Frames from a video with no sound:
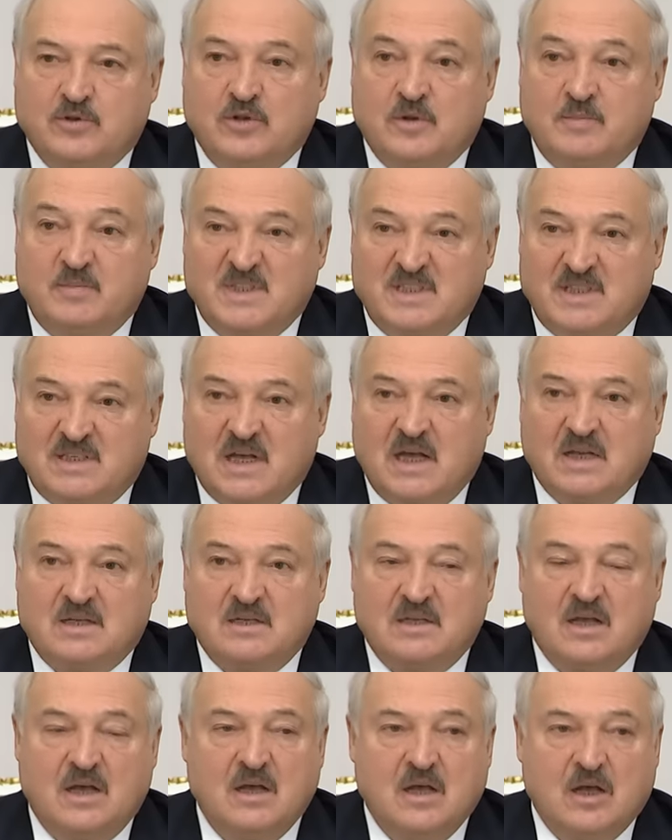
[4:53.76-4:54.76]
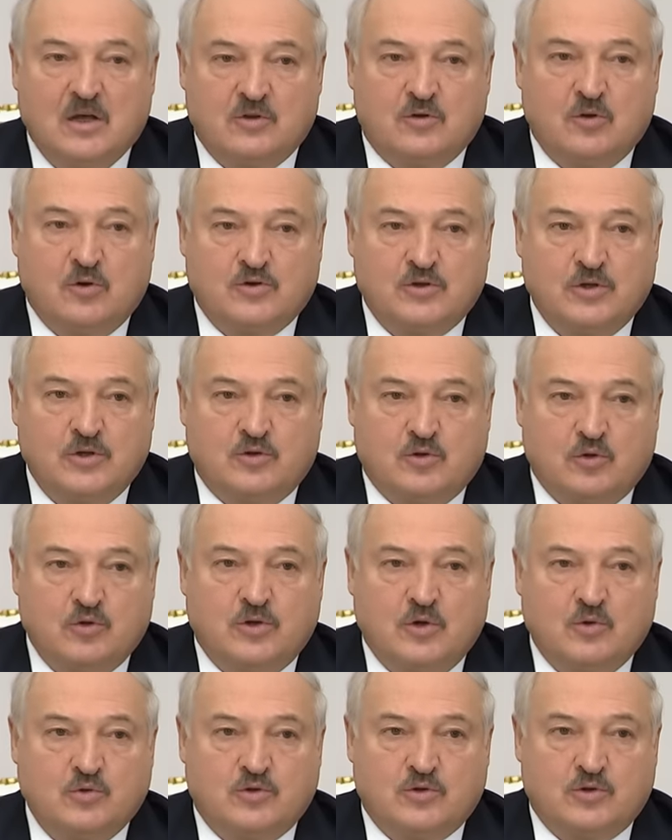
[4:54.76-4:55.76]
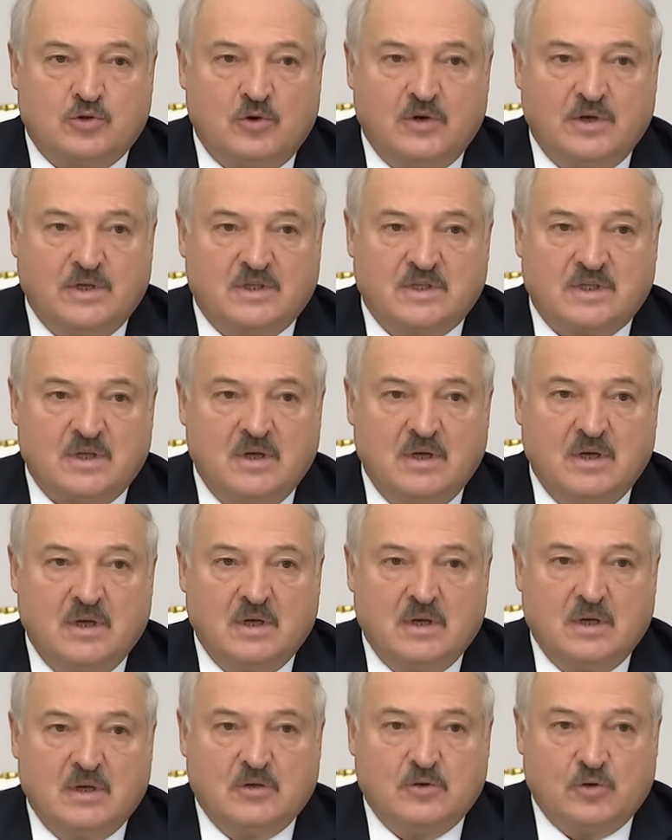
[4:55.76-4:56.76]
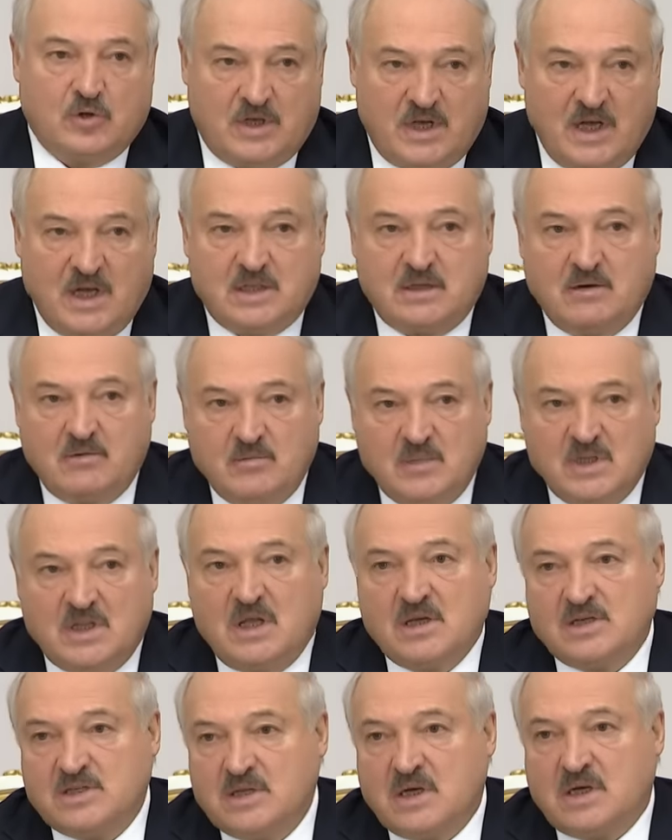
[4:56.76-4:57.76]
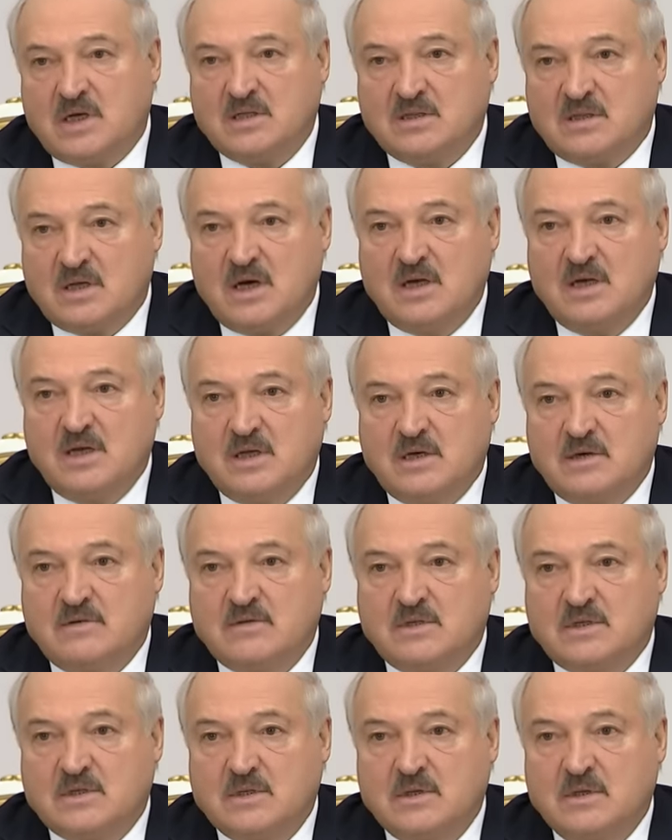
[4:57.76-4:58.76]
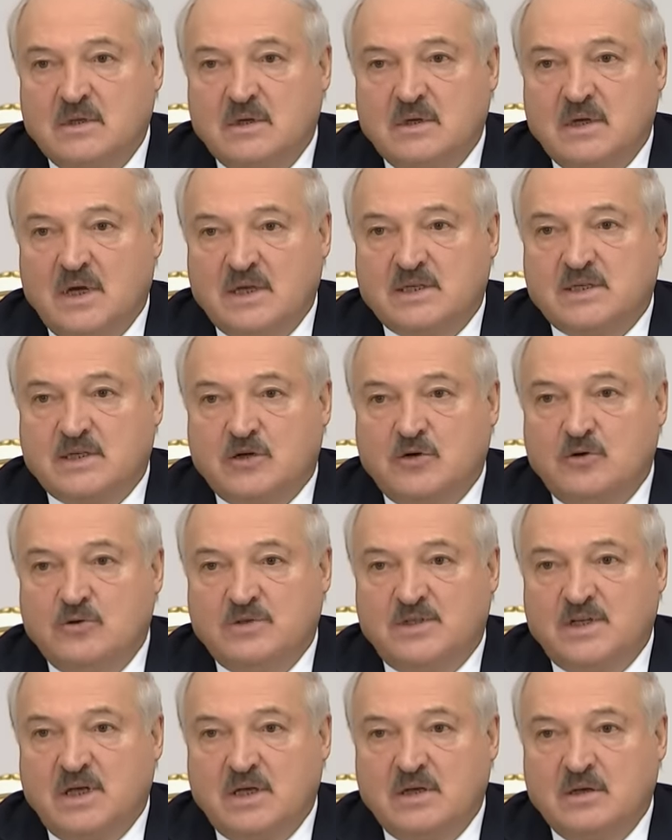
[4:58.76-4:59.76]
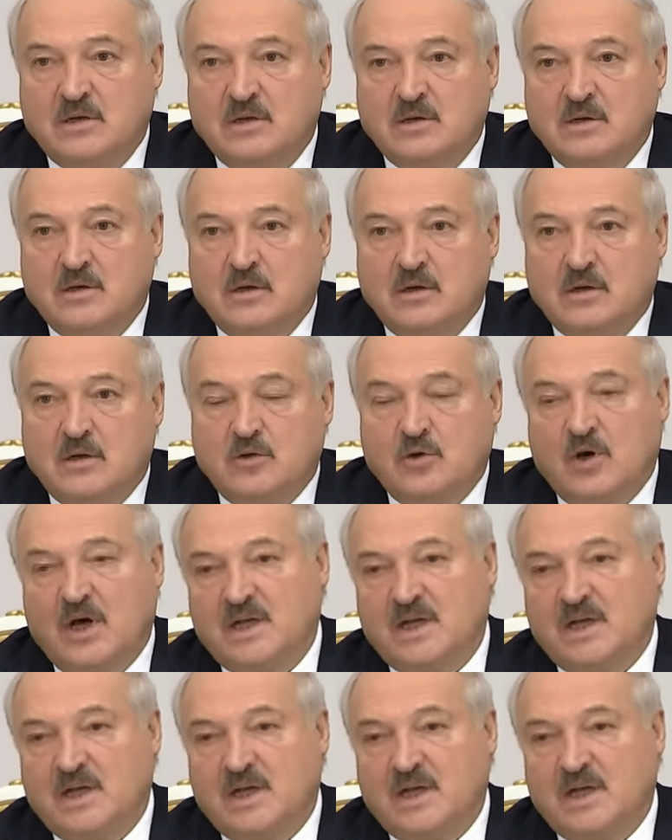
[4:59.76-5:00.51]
он обязательно должен трудоустроиться. Но для этого мы должны контролировать этих людей. Но